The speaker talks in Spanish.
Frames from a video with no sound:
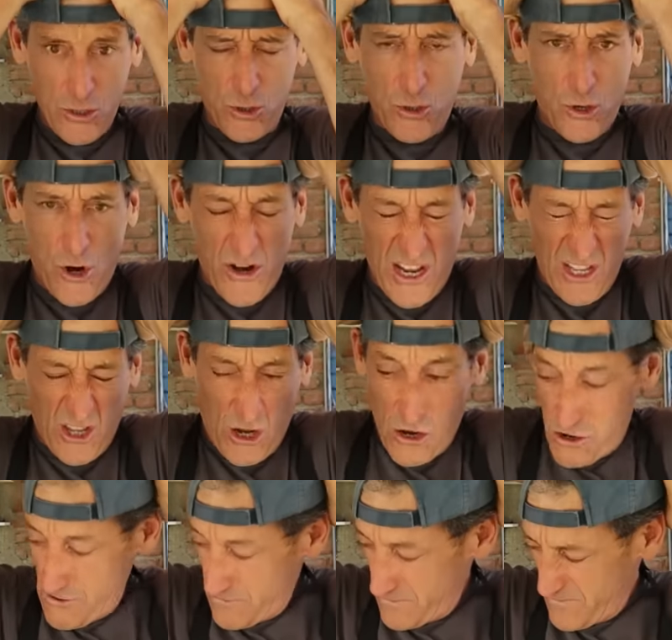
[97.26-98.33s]
Tu
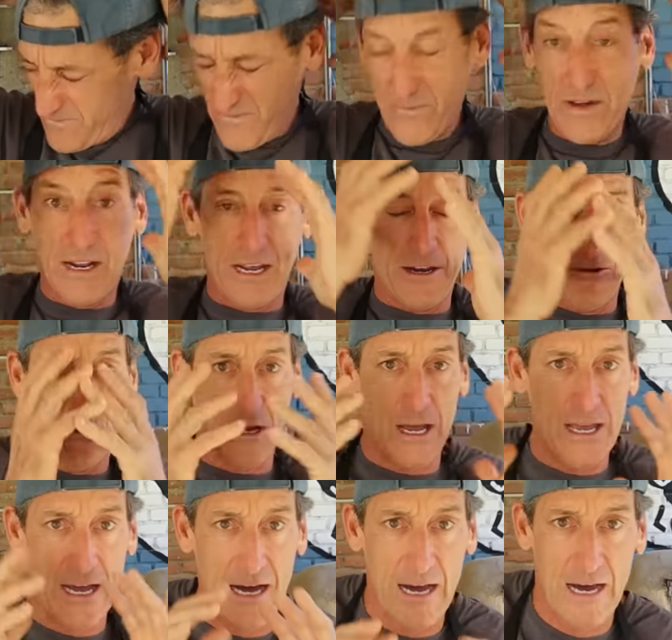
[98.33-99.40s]
gorrito, para que no
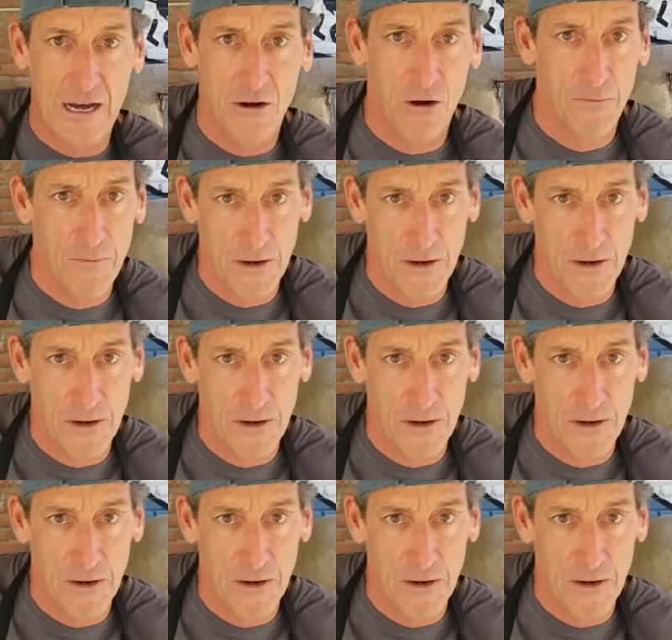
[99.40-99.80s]
caiga los